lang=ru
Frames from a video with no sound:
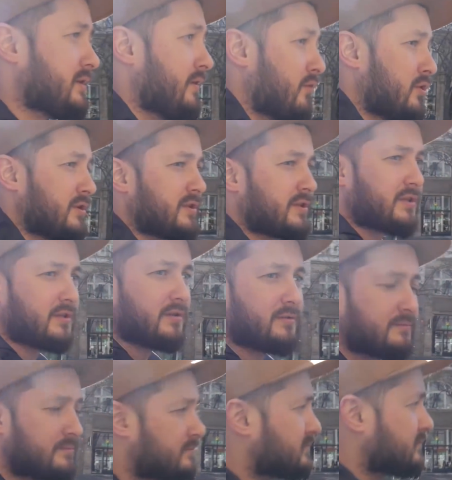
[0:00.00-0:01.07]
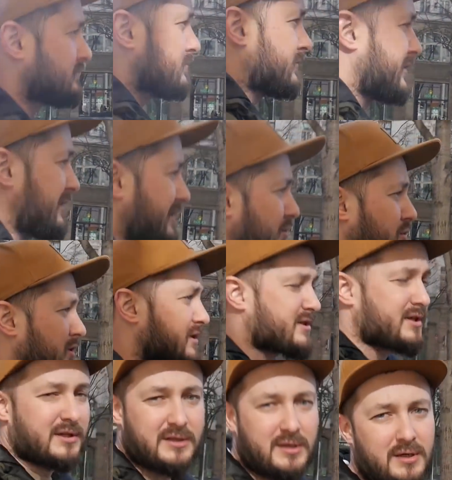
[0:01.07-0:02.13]
довольно-таки. Для
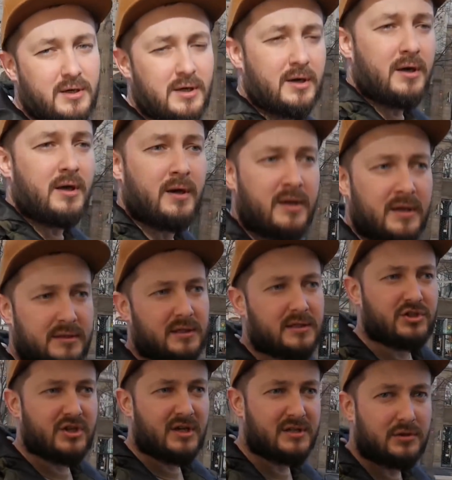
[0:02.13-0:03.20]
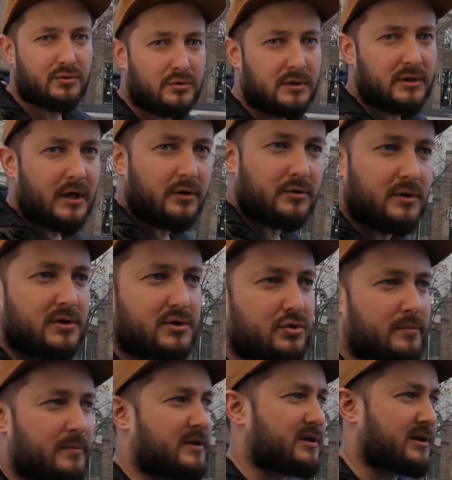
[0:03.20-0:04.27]
улицы это э, э, редкость. Часто тут играют на
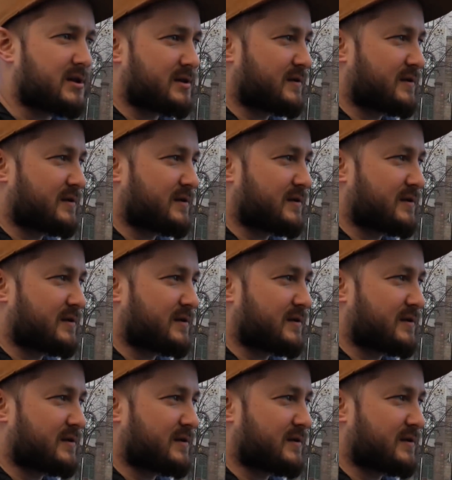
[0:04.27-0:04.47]
инструментах и